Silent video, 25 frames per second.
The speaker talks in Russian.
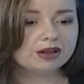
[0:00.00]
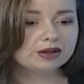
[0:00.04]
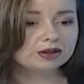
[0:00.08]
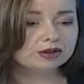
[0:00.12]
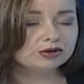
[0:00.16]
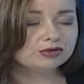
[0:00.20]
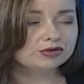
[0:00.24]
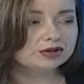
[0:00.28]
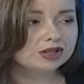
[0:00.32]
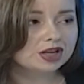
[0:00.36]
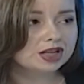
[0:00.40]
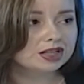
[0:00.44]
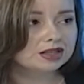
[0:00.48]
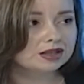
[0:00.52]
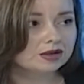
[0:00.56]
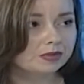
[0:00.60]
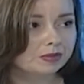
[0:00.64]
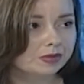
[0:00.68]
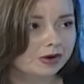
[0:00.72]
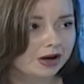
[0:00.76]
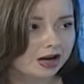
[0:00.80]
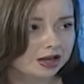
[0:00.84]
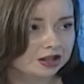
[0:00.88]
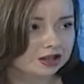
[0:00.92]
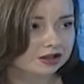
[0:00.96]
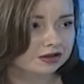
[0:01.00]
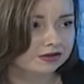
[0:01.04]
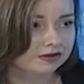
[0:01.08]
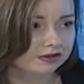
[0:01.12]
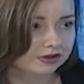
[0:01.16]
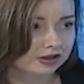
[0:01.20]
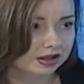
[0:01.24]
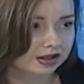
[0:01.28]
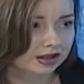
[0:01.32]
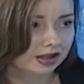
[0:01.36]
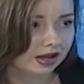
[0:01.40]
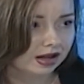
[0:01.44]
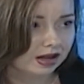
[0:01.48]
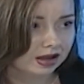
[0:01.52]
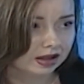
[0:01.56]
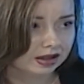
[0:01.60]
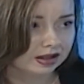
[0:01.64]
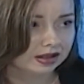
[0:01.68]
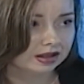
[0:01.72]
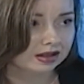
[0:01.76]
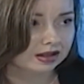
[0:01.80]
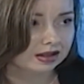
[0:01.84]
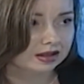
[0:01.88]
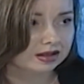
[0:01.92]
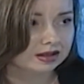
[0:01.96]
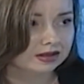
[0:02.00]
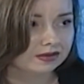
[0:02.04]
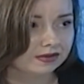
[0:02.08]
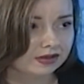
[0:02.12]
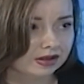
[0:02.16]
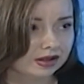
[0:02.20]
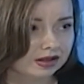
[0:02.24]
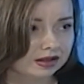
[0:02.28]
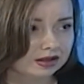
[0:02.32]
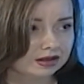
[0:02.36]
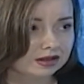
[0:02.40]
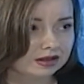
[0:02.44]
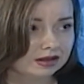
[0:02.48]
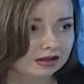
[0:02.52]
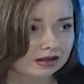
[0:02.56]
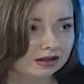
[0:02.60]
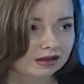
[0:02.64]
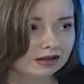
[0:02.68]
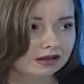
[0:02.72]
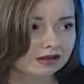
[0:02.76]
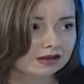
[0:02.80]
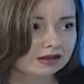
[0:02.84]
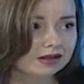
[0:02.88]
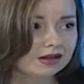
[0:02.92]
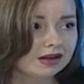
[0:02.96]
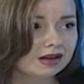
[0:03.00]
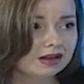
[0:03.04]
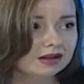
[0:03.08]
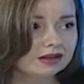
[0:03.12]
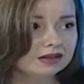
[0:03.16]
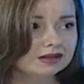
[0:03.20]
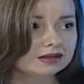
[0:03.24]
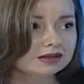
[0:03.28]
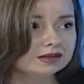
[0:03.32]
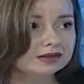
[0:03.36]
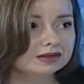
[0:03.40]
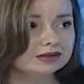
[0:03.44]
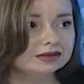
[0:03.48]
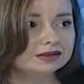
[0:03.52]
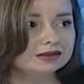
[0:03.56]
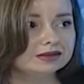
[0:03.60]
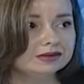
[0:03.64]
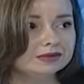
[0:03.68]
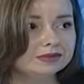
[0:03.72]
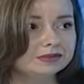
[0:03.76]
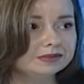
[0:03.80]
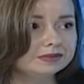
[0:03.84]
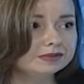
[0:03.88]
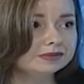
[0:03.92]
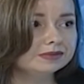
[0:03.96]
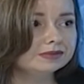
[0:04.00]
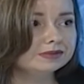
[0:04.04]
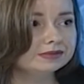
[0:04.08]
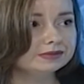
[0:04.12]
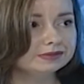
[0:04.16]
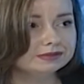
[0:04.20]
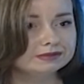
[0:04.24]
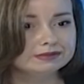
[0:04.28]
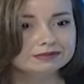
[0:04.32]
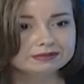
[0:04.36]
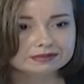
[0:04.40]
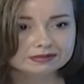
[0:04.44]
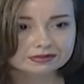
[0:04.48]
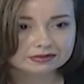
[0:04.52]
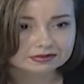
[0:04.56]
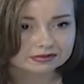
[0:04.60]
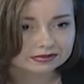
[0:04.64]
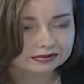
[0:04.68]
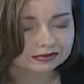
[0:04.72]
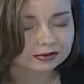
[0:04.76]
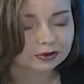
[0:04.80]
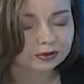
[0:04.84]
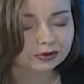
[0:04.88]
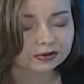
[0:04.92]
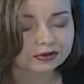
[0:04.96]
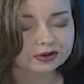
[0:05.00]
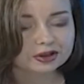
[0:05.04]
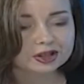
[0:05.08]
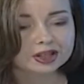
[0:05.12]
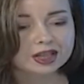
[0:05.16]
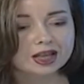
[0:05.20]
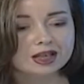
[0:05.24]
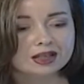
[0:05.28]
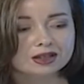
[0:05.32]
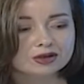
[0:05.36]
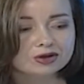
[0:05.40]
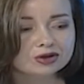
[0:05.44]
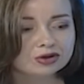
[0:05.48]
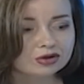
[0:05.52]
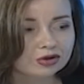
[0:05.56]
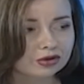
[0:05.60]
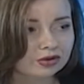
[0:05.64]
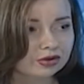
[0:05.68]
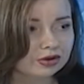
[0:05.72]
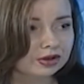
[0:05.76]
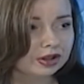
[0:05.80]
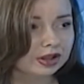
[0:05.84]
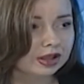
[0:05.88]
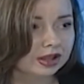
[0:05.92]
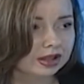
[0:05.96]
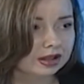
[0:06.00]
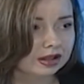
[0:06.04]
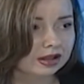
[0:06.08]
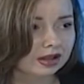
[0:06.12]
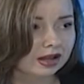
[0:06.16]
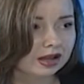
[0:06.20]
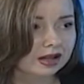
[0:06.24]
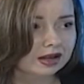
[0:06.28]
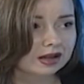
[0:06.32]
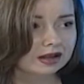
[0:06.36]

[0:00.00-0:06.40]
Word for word: людей запрашивали, да, какие-то сведения, ну, вернее, историки, да,